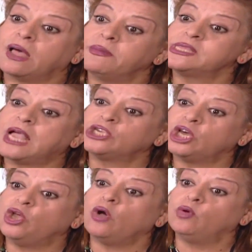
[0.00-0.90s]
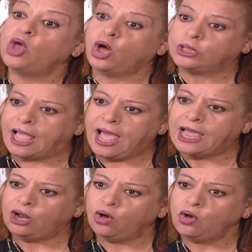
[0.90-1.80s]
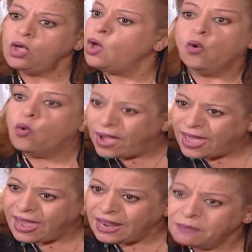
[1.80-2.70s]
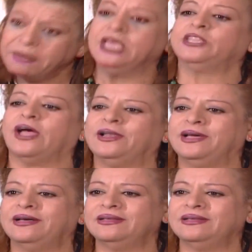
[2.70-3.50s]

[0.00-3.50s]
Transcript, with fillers: 15 يوم ويقعد لحاله وين؟ بايطاليا